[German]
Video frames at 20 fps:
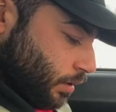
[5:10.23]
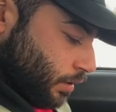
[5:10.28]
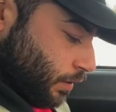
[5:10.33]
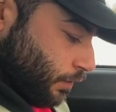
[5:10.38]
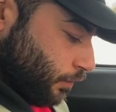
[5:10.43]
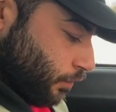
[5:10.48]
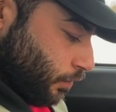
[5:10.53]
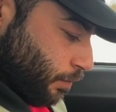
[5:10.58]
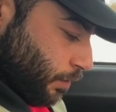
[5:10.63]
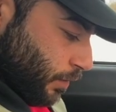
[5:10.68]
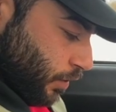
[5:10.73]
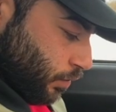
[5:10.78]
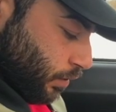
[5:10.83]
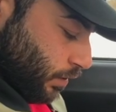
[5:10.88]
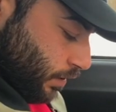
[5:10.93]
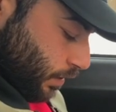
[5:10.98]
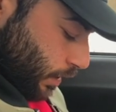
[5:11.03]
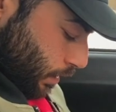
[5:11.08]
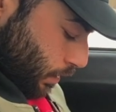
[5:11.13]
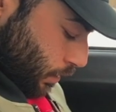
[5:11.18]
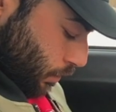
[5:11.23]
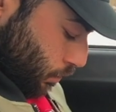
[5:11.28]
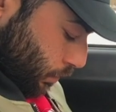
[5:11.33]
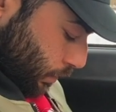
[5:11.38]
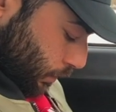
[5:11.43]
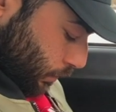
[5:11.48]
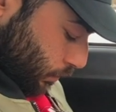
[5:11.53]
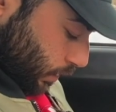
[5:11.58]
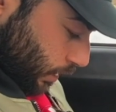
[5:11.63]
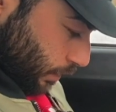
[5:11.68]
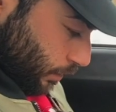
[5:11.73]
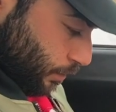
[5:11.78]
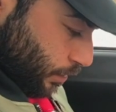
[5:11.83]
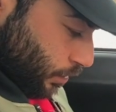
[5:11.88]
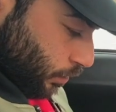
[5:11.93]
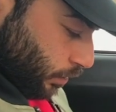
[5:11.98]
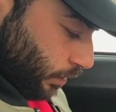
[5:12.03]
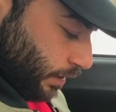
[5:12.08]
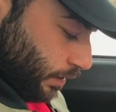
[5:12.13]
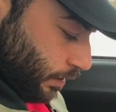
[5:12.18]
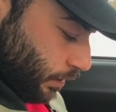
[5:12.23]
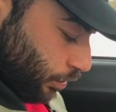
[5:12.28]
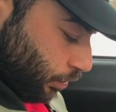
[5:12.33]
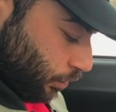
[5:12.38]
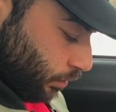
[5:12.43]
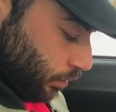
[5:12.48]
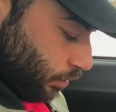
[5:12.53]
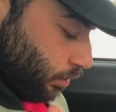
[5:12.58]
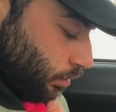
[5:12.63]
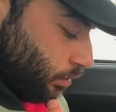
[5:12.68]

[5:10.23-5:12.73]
ich vorhin mal kurz reingeguckt, also da habe ich mich auch echt erschrocken.